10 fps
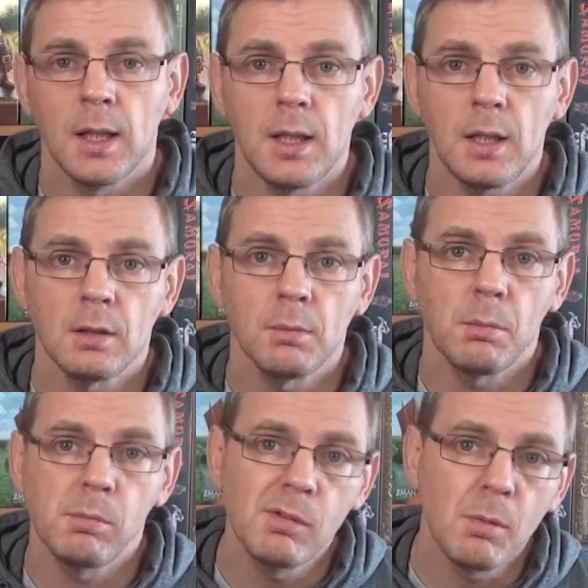I no,
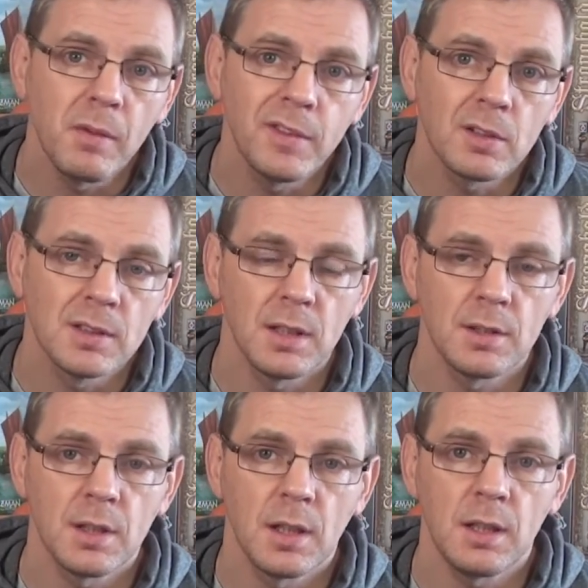było pewne
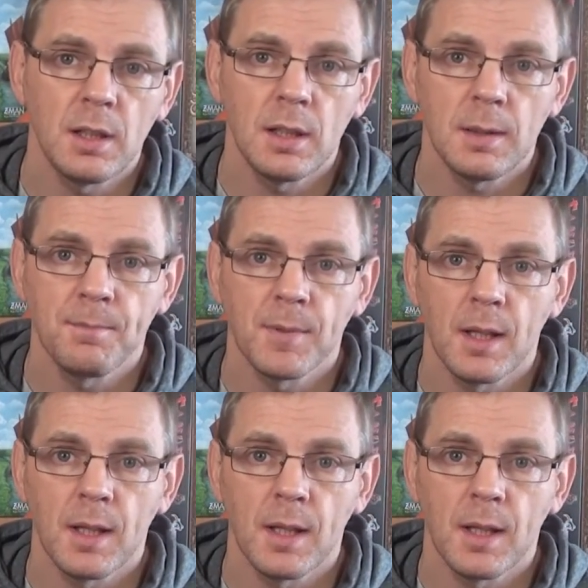rozgaryczenie,